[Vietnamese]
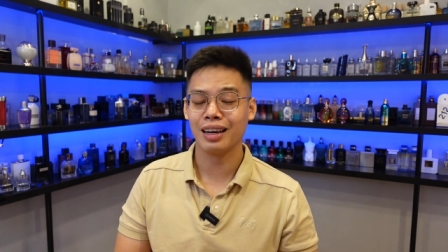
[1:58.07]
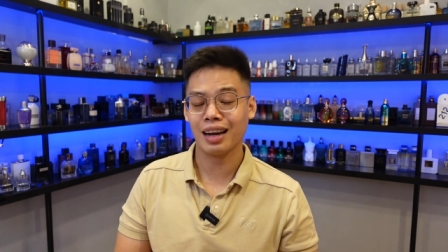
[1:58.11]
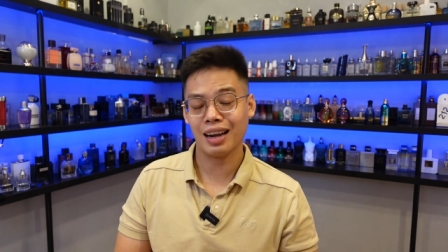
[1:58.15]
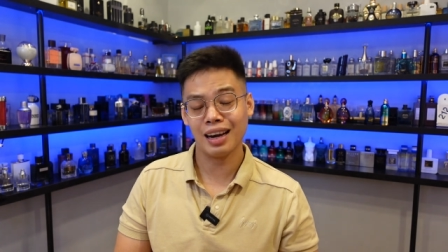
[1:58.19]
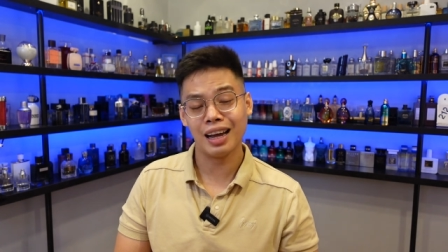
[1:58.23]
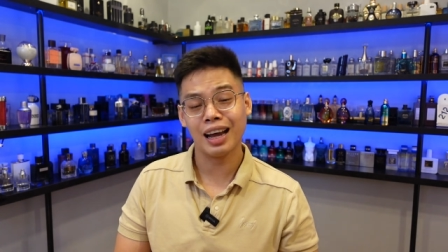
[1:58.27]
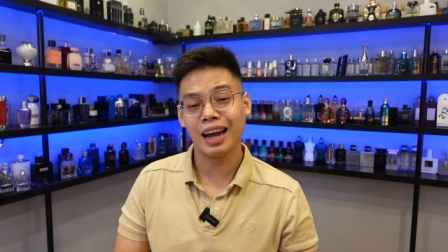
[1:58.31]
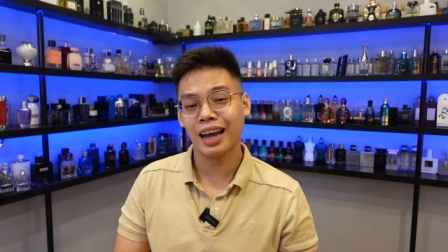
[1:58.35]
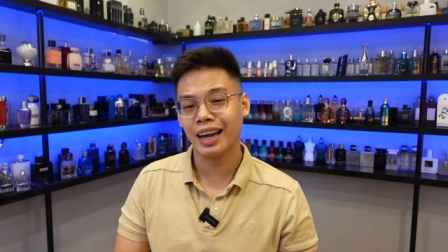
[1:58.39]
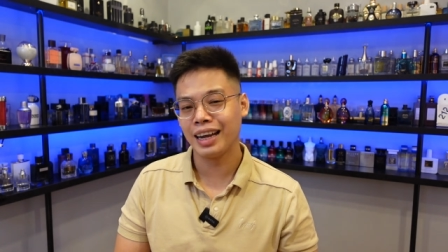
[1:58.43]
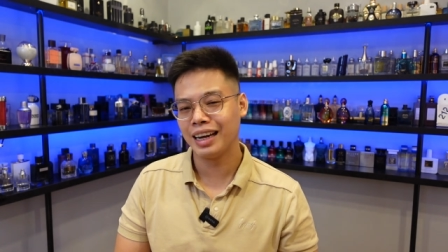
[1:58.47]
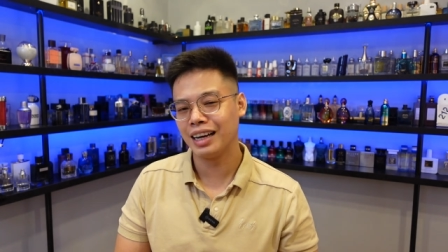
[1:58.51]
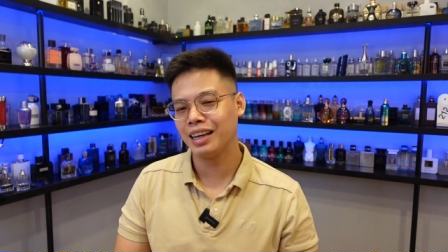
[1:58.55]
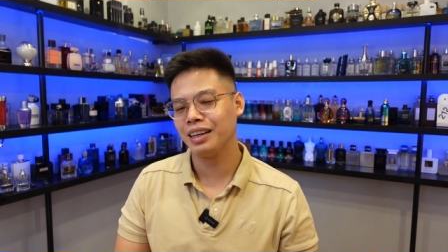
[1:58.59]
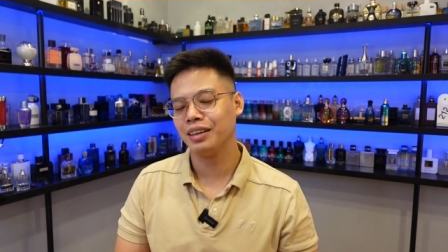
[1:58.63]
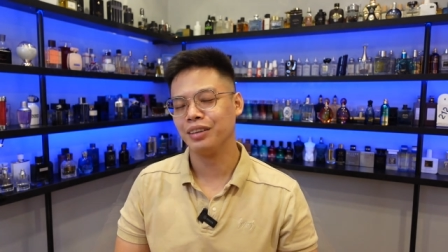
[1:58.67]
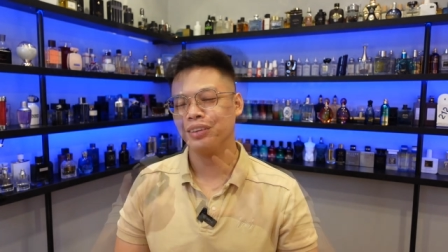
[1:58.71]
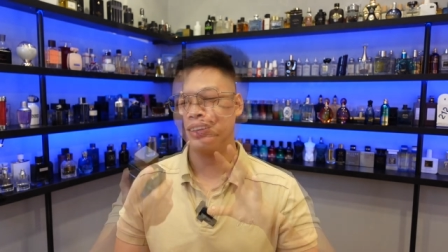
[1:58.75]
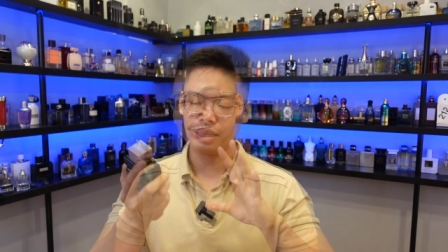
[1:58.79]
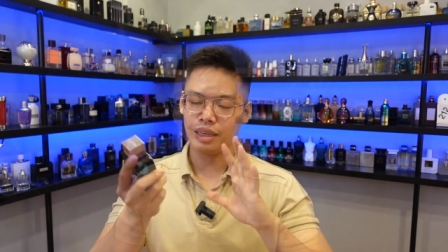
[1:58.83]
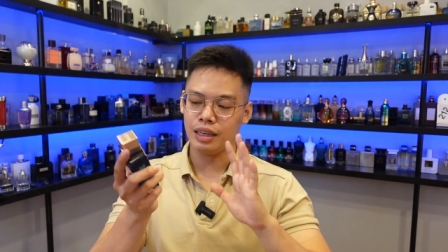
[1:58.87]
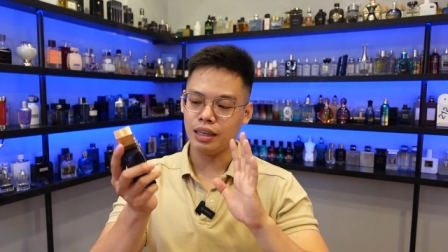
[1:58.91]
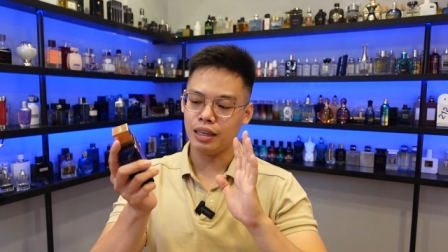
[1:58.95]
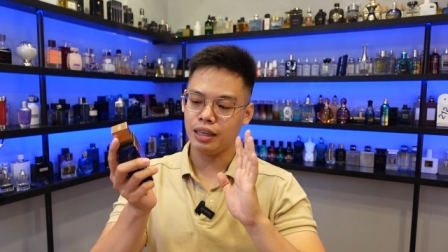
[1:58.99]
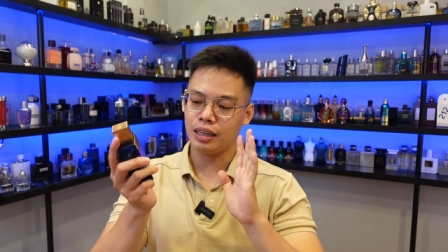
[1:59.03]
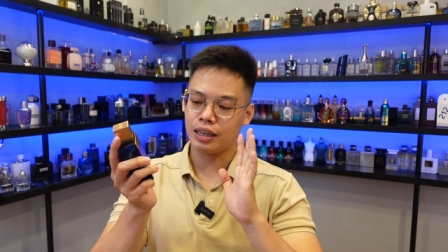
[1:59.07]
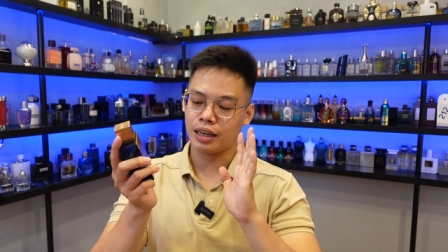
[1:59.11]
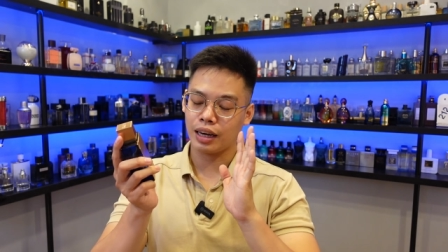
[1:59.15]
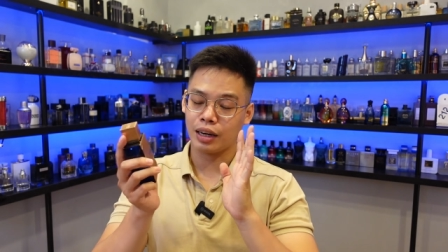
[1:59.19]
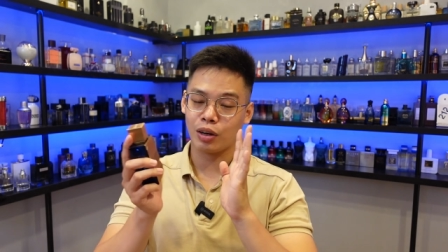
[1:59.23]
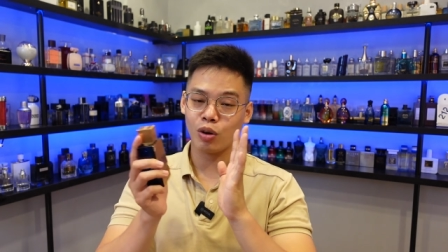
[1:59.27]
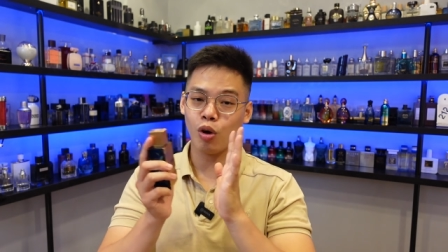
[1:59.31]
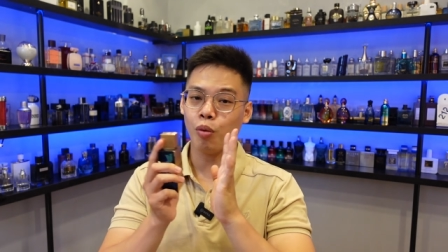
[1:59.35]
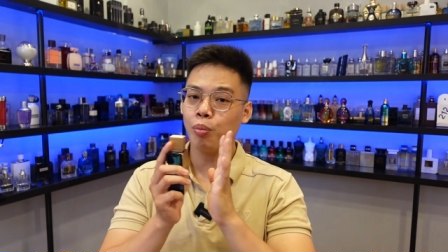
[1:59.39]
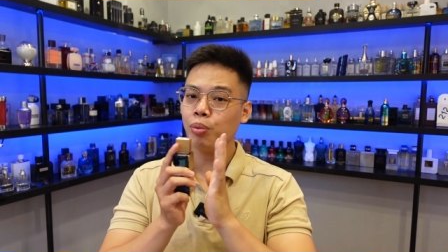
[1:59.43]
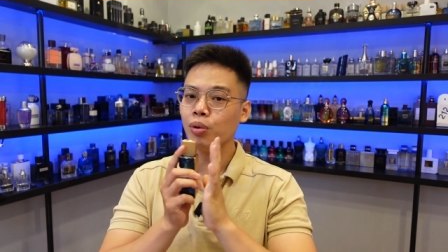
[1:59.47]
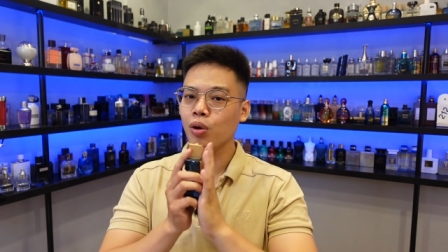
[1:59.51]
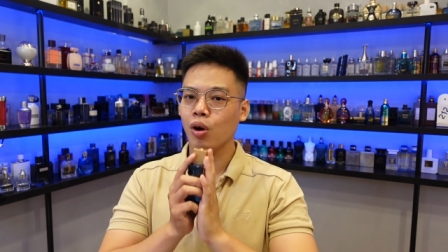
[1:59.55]
khá là hay đấy thì
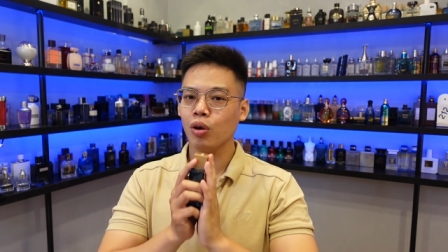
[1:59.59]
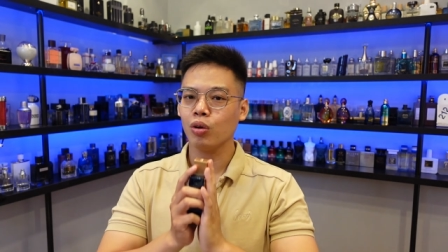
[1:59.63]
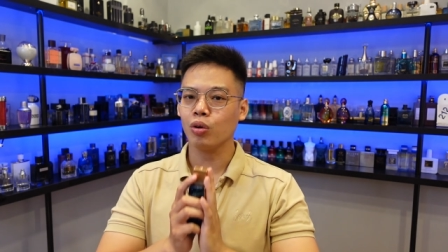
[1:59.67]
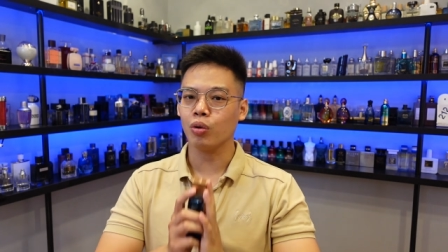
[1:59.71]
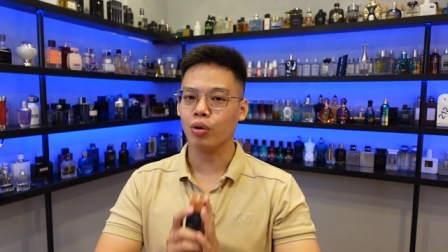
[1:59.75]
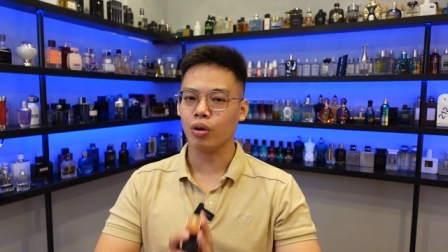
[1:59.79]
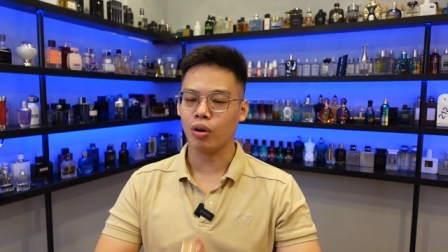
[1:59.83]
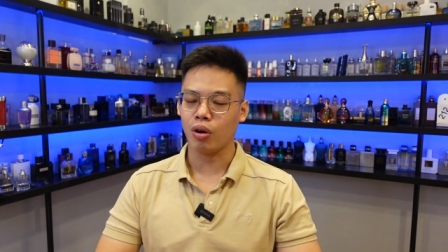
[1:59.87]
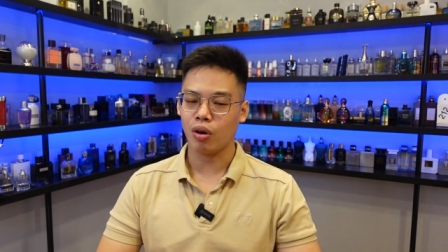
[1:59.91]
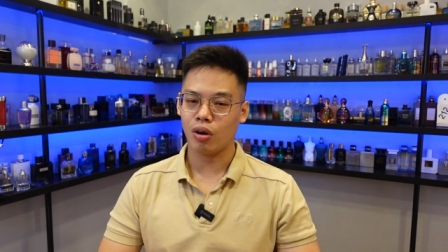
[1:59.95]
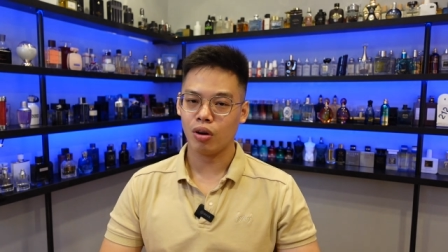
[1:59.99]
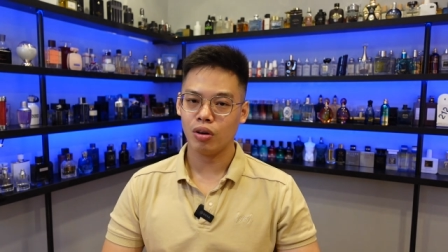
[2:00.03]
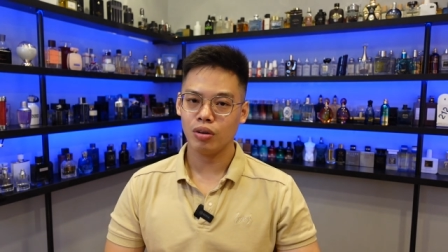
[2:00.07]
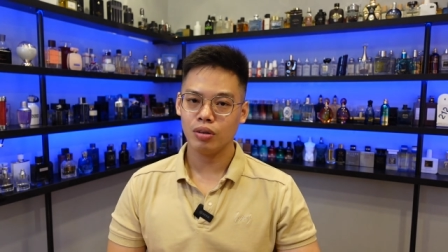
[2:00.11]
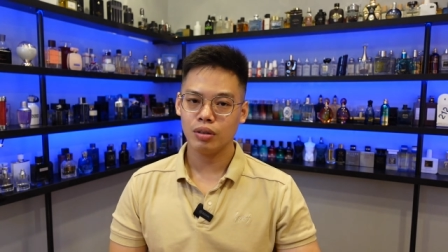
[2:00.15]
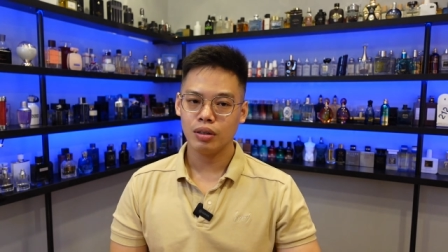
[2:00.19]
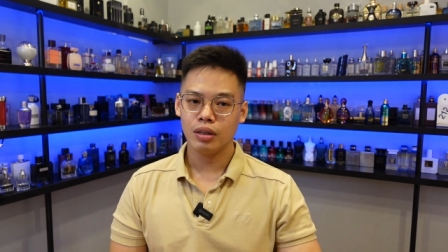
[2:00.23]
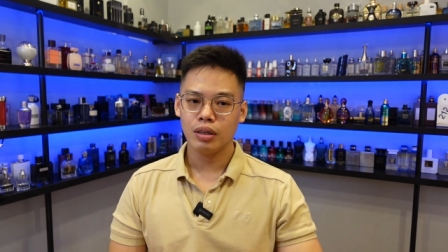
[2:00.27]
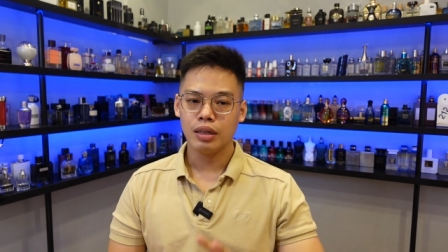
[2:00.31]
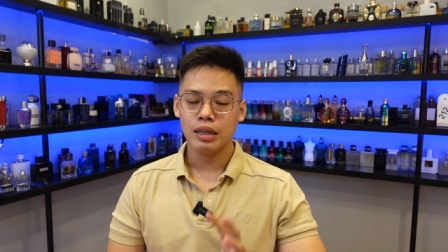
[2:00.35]
cái top nốt của nó